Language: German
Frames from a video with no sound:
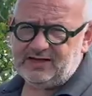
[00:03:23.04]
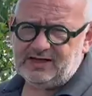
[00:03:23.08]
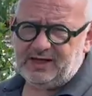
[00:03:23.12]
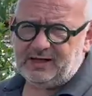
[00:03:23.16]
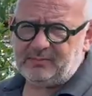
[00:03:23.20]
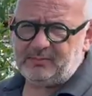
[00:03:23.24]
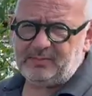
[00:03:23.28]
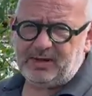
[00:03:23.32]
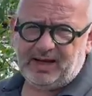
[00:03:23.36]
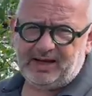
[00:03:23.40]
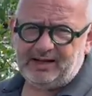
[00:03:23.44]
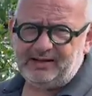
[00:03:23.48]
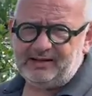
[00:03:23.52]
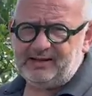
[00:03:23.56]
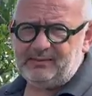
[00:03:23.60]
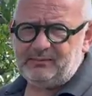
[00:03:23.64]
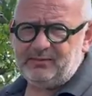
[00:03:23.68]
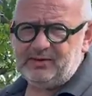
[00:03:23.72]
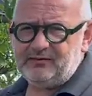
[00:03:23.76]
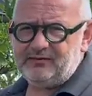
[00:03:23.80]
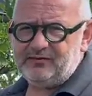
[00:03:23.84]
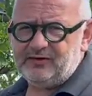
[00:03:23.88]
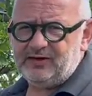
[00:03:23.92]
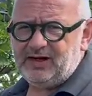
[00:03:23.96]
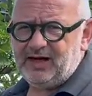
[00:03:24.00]
an
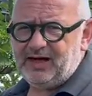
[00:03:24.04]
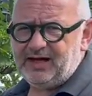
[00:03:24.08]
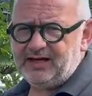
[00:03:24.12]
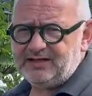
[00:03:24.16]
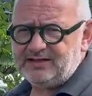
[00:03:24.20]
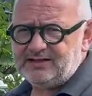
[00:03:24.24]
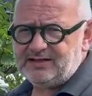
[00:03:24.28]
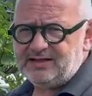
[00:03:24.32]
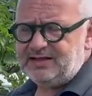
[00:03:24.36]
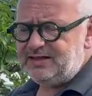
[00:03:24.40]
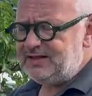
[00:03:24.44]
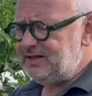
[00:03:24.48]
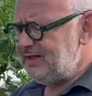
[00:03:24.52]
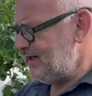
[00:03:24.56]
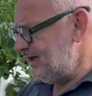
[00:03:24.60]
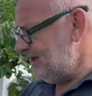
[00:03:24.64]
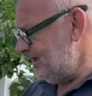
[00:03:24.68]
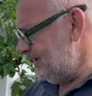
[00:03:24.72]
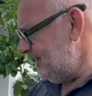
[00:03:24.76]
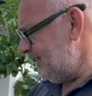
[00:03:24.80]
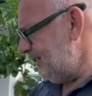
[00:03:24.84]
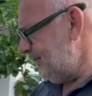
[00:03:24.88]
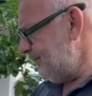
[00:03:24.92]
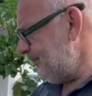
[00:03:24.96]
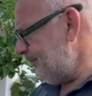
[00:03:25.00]
Bahndämmen vielleicht.
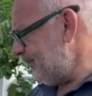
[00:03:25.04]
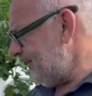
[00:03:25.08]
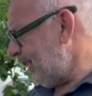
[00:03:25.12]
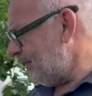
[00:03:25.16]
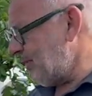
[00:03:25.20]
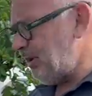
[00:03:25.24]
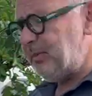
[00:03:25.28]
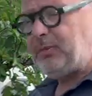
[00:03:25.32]
Ähm, aber